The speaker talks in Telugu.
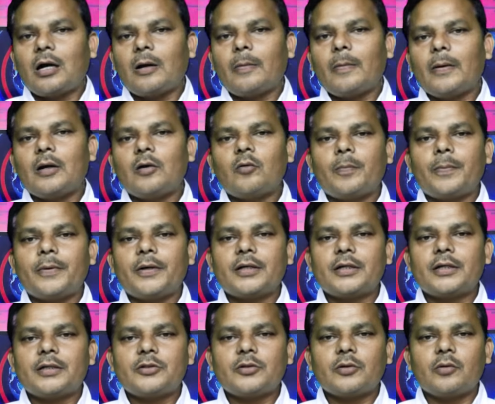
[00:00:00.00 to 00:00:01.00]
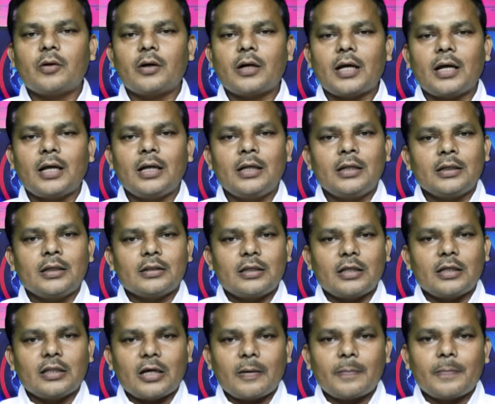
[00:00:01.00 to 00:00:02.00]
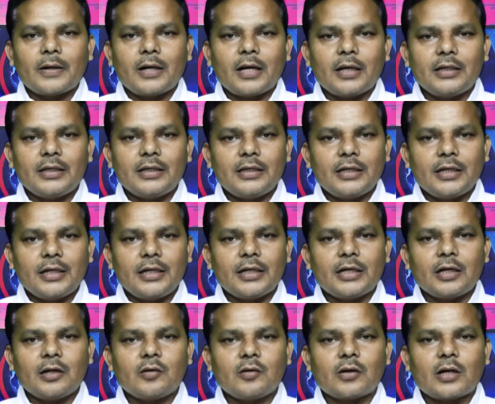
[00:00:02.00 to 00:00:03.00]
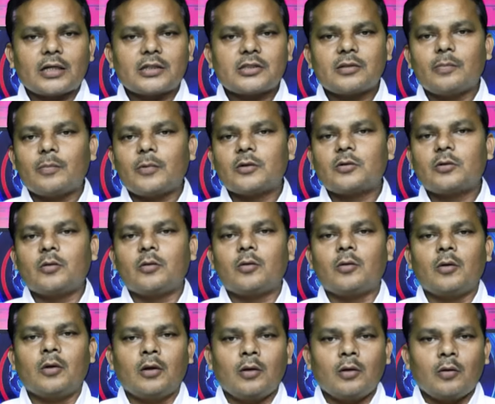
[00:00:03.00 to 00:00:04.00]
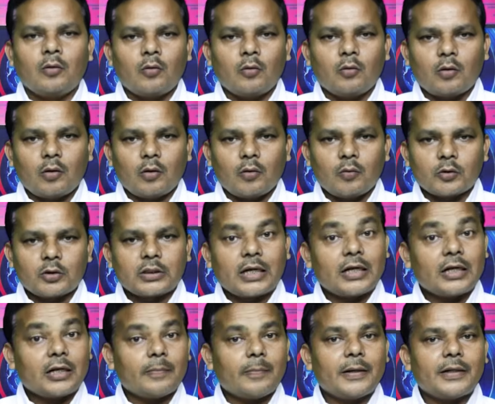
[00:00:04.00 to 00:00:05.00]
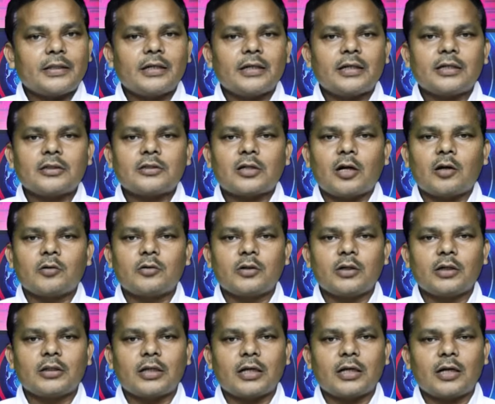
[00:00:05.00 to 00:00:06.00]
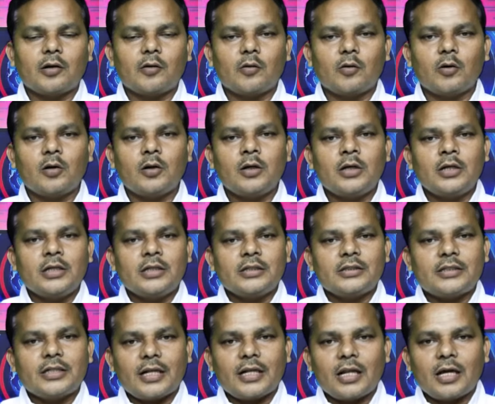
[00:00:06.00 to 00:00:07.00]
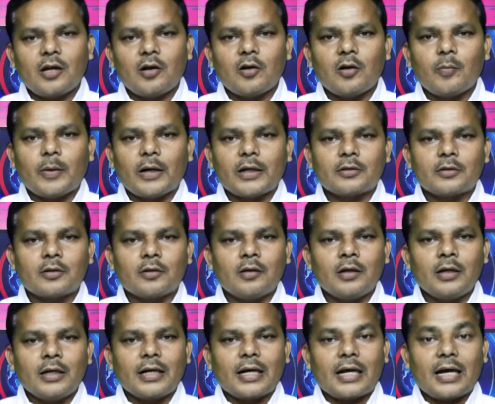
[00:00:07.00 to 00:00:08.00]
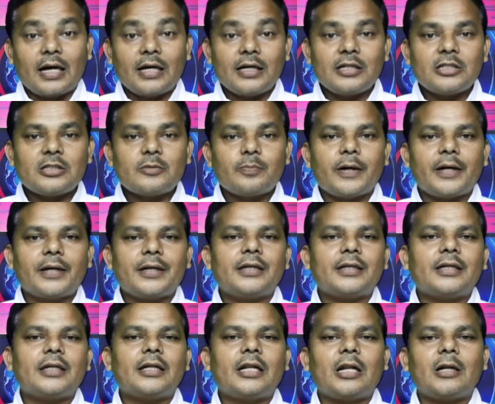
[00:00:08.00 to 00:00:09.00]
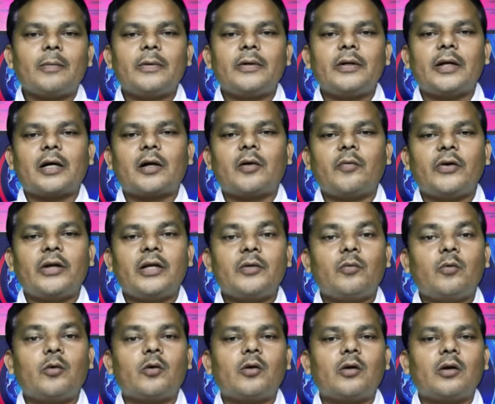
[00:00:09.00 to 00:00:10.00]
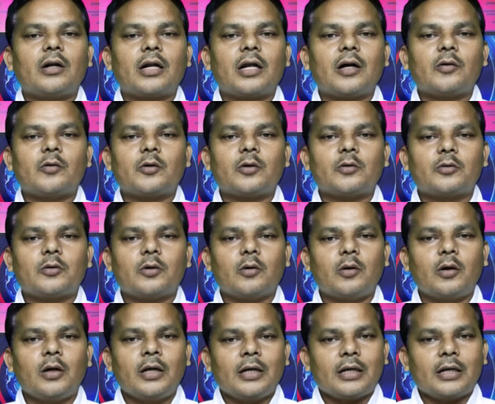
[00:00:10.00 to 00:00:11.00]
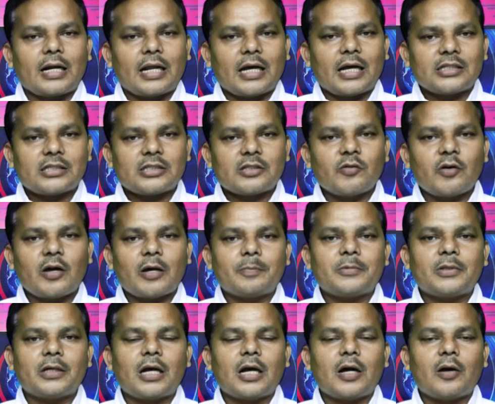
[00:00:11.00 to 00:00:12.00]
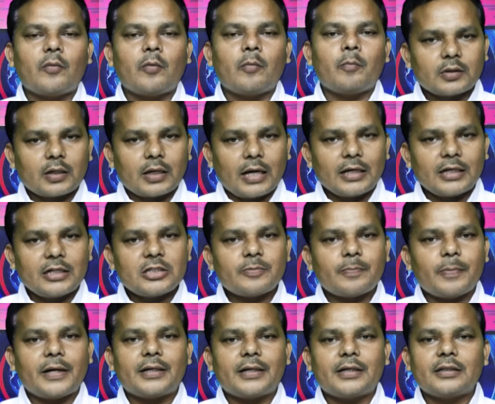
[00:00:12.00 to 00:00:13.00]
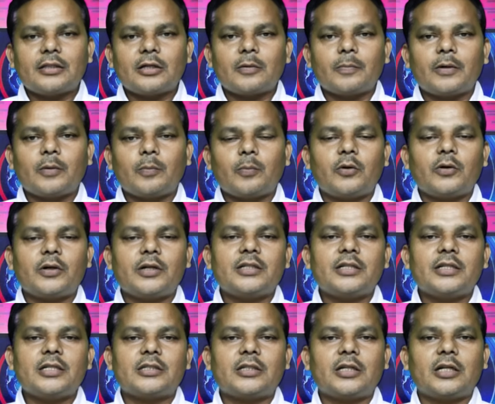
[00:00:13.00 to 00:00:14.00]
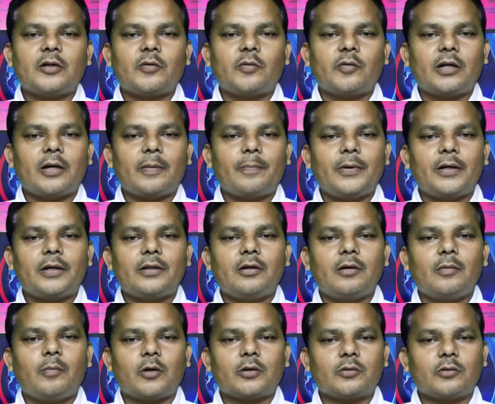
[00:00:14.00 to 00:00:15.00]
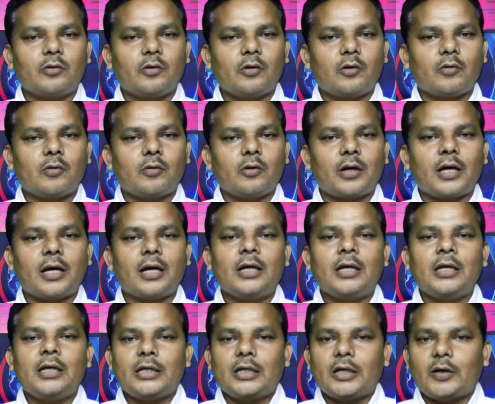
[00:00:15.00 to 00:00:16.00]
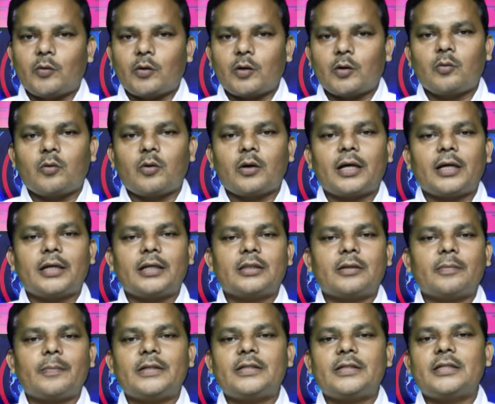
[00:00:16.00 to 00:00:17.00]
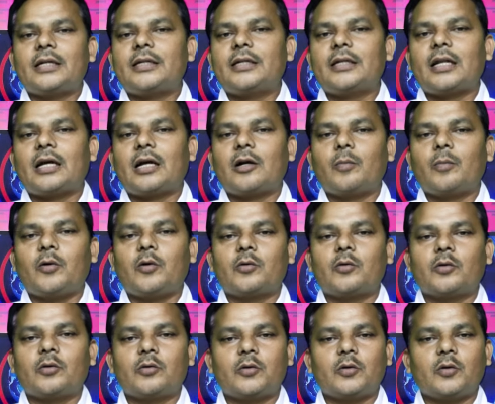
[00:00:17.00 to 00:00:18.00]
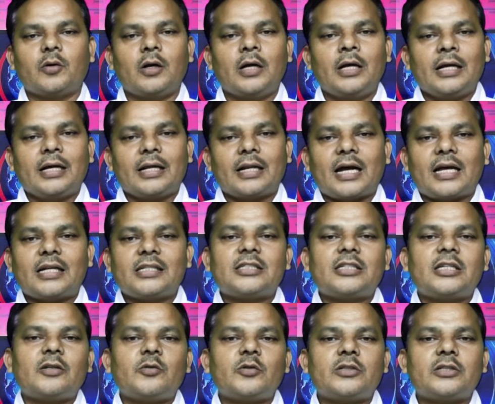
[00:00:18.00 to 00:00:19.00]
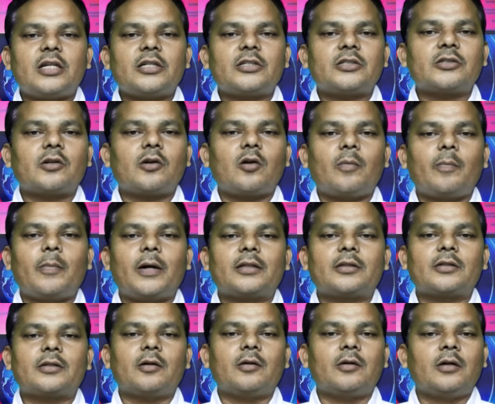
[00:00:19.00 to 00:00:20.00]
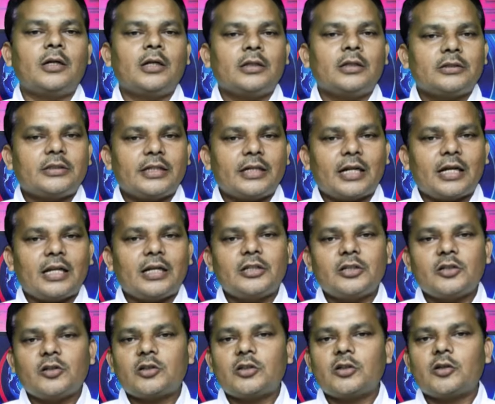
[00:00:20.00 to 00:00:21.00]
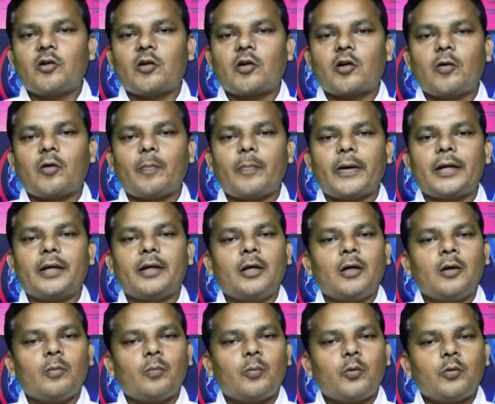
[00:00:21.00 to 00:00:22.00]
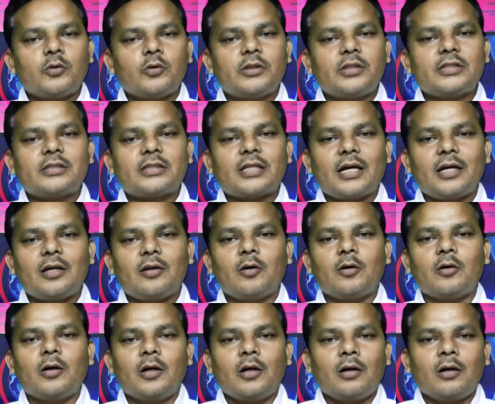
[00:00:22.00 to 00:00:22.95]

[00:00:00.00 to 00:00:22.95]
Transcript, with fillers: అంగబలం ఉపయోగించి కూడా దాదాపుగా ఈ ఎన్నికల్లో రాష్ట్రం మొత్తం ఉత్కంఠభరితంగా సాగుతున్న తరుణంలో చీరాల్లో మాత్రం కాంగ్రెస్ పార్టీకి నలభై ఒక్క వెయ్యి ఓట్లు రావటంతో రాష్ట్ర వ్యాప్తంగా కాంగ్రెస్ పార్టీ తరఫున పోటీ చేసినటువంటి అభ్యర్థులు మొత్తంలో కూడా ఎవరికి కూడా ఇంత మెజార్టీ రాకపోవడంతో రాజకీయ విశ్లేషకుల్లో మాత్రం చీరాల నియోజకవర్గంపై పూర్తి స్థాయిలో